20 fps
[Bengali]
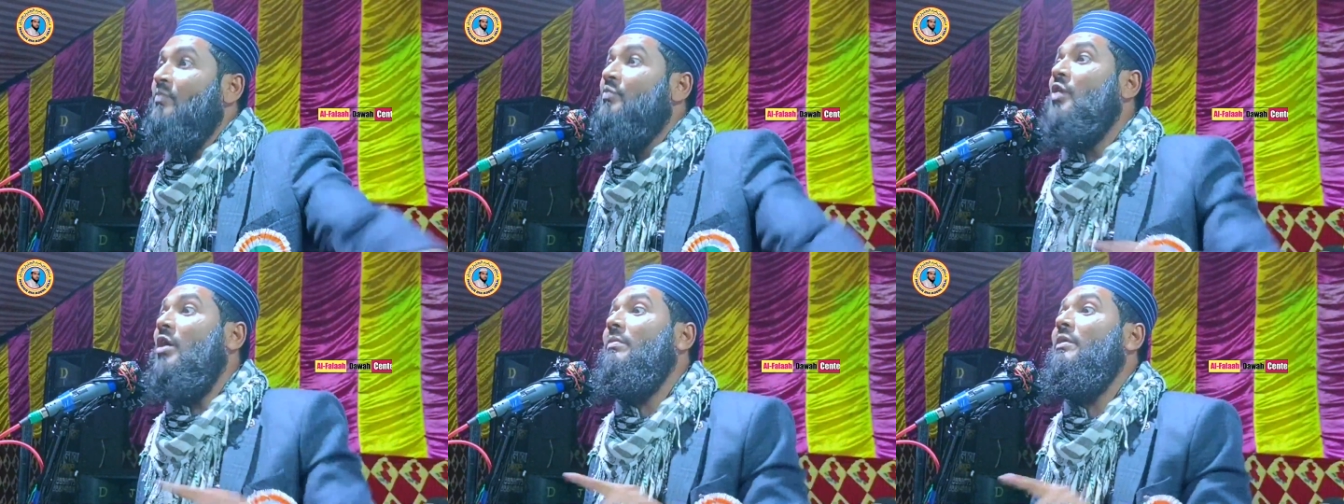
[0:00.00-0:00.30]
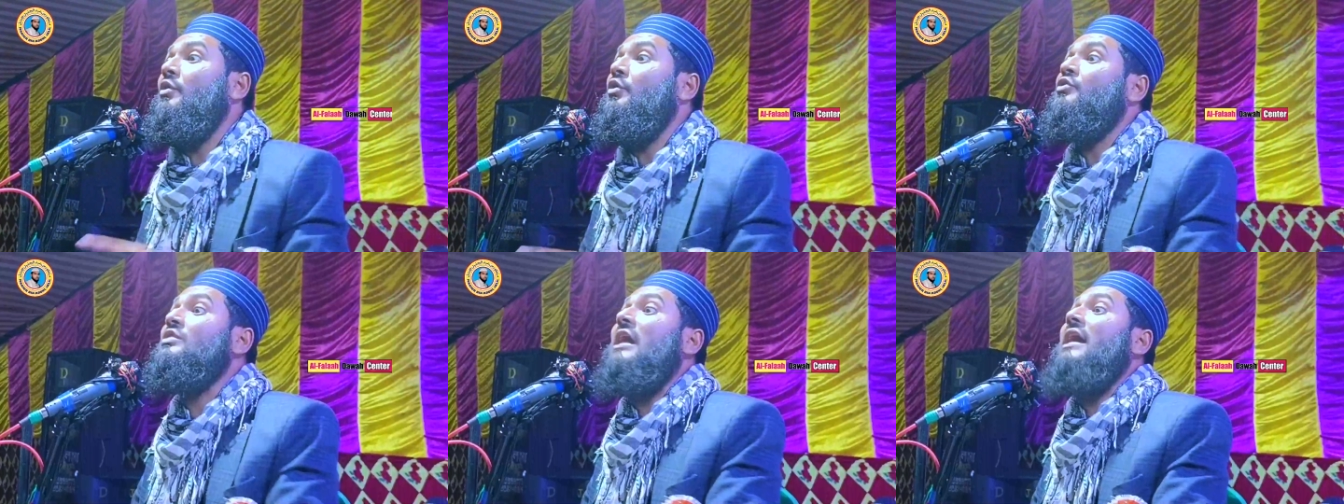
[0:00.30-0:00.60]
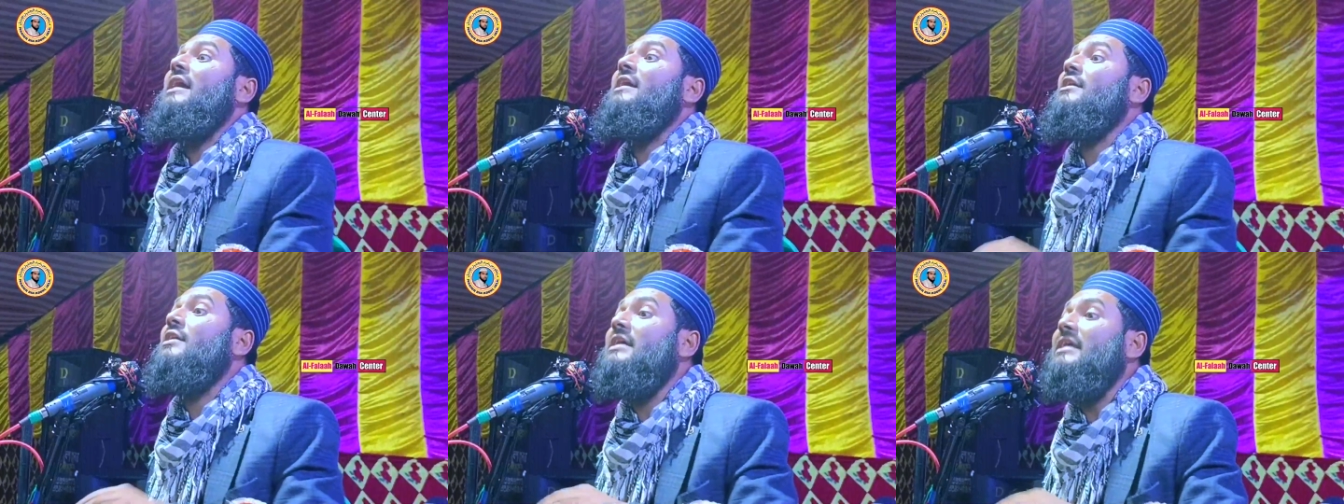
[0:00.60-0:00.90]
তবে
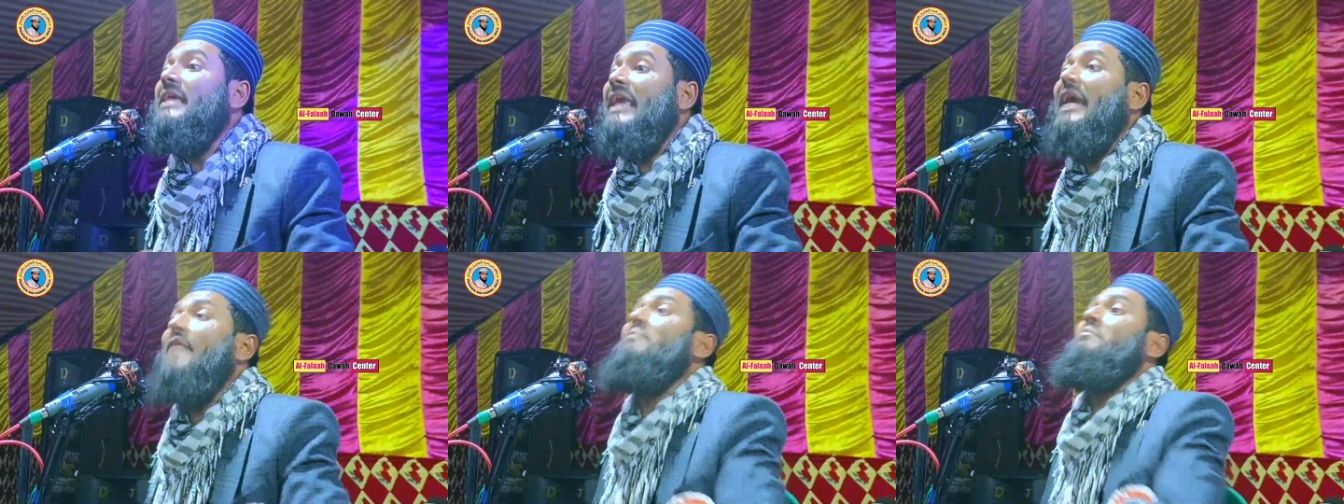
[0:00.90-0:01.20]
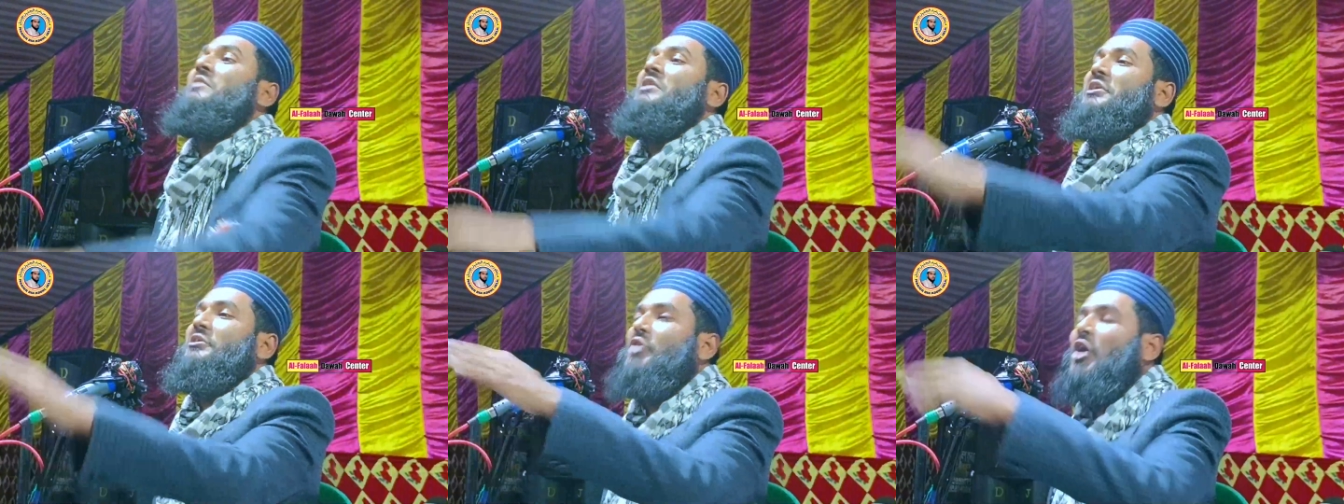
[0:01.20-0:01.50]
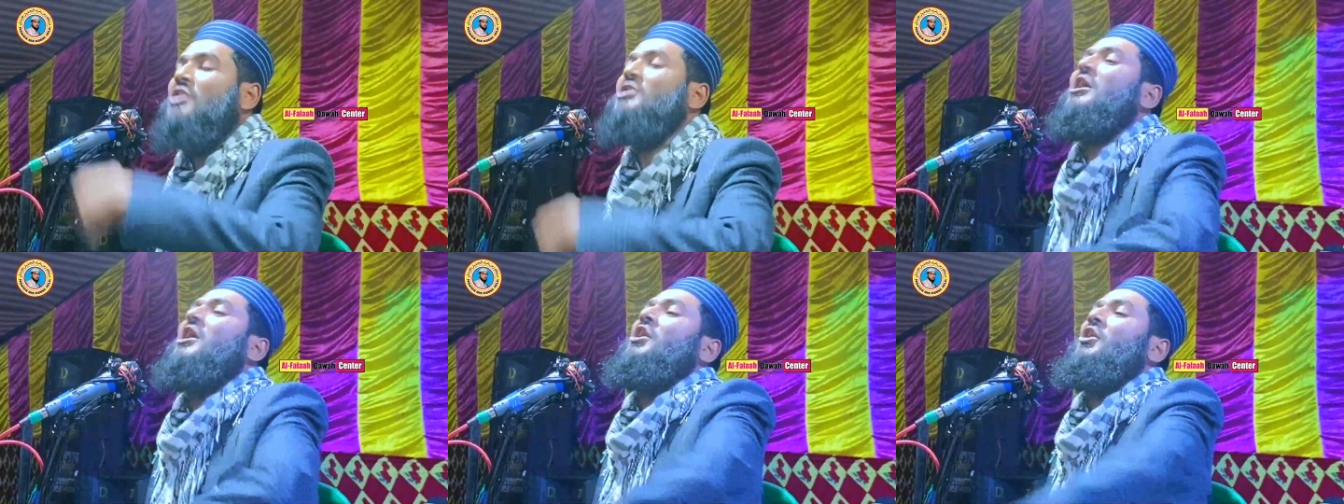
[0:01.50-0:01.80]
ওটা এমনি
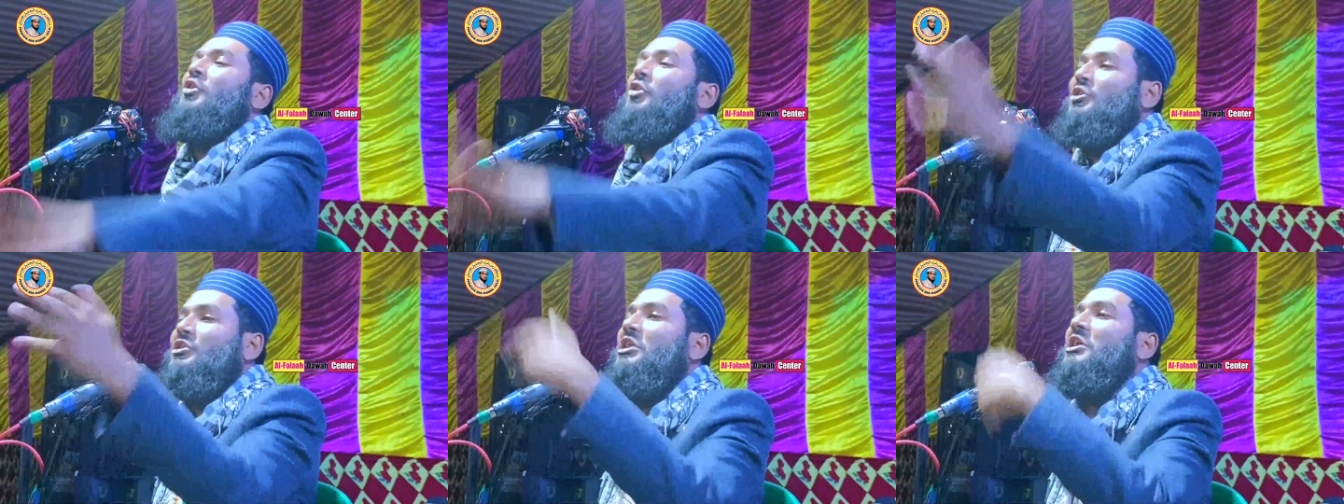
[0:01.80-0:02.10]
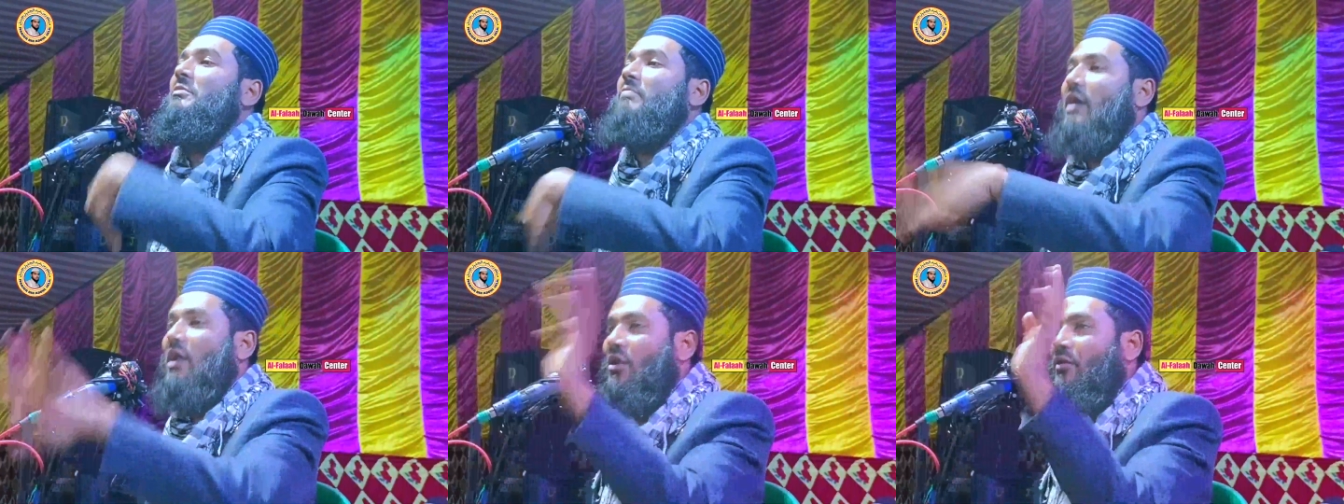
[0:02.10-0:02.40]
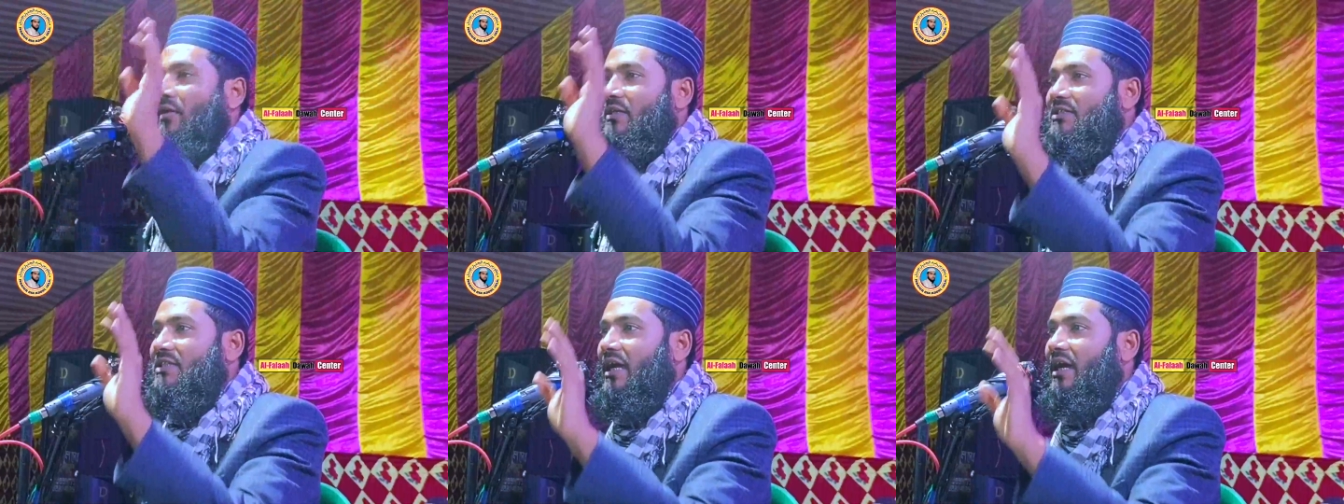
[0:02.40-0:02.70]
গতানুগতিক
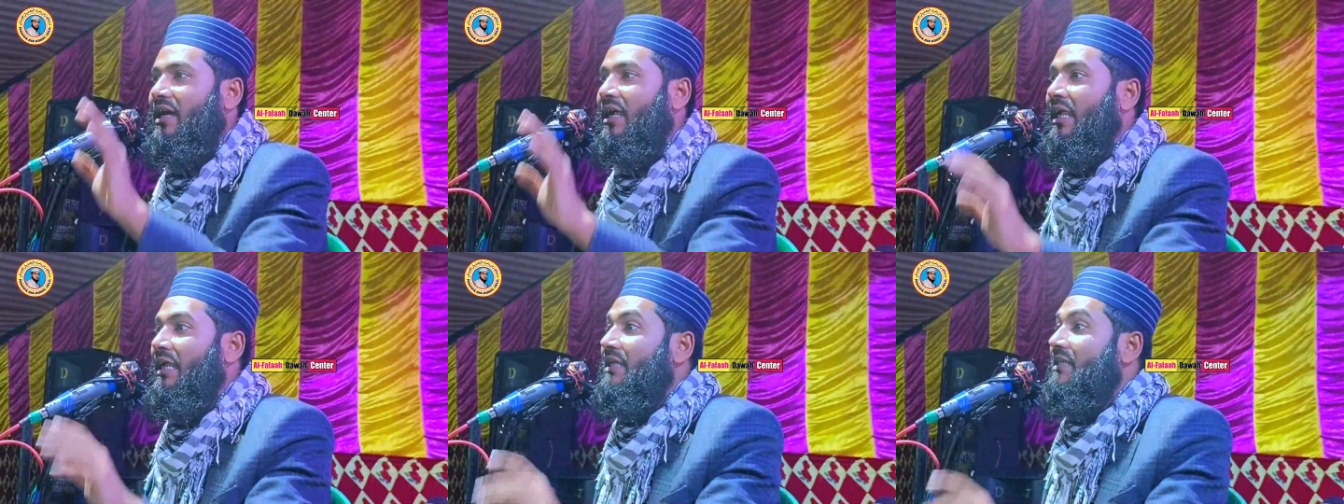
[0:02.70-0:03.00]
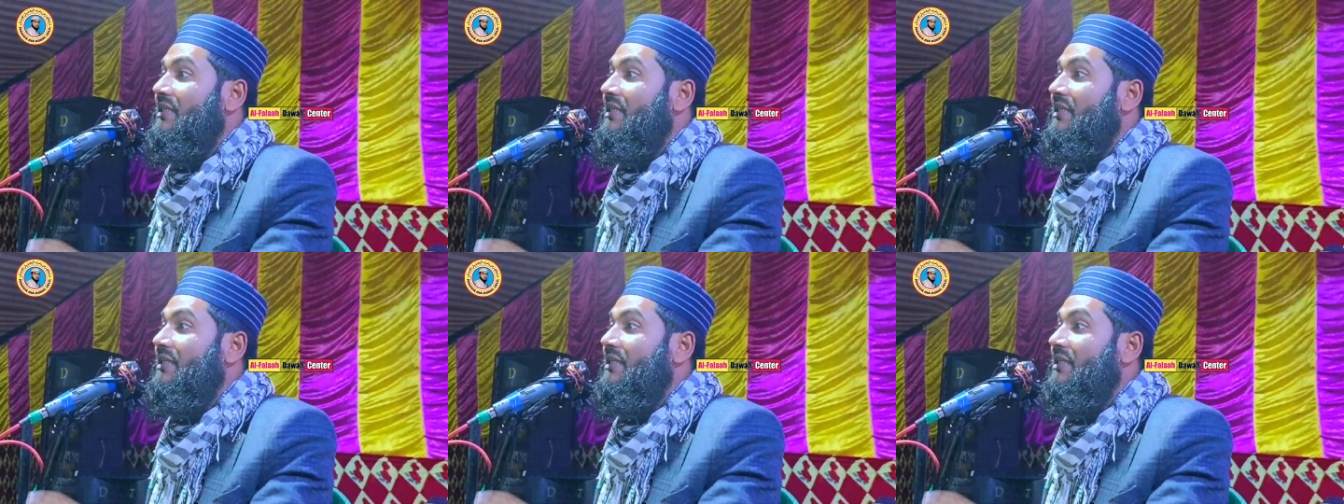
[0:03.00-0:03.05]
ভালোবাসা